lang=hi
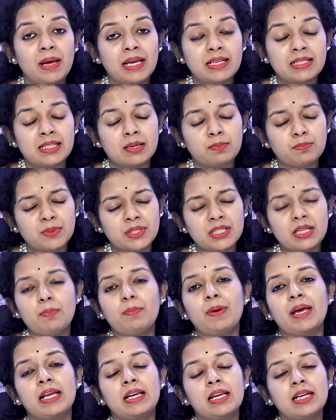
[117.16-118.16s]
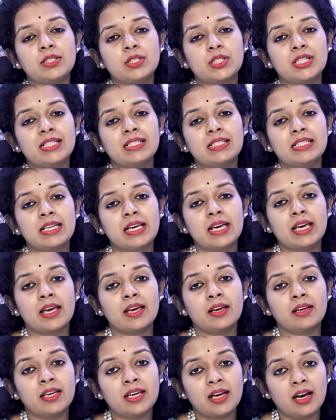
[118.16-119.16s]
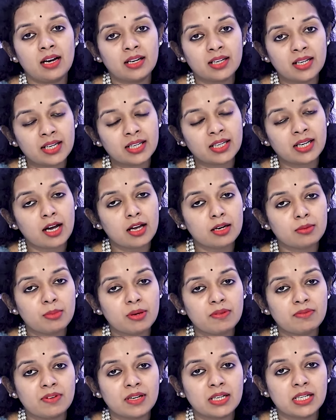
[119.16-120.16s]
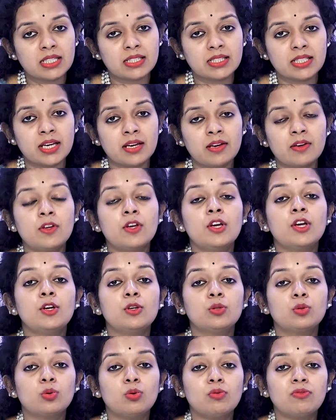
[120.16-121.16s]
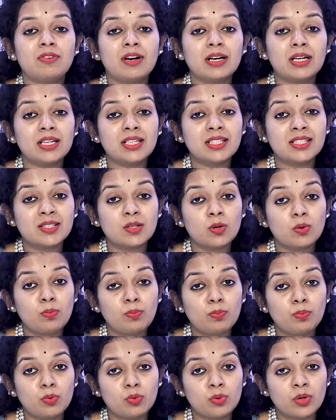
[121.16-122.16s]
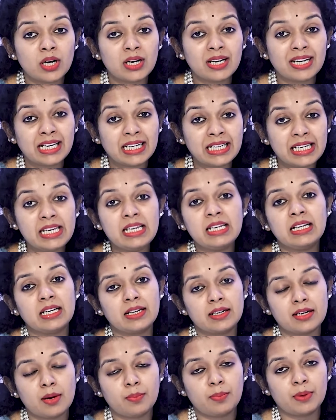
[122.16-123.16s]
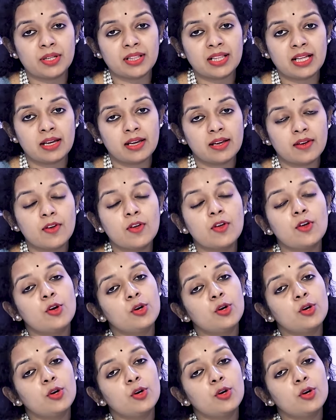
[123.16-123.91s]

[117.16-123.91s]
पह, सबसे पहला चीज़ ये है कि अगर कान में फंगस है तो फंगस को पूरा क्लीन करना पड़ता है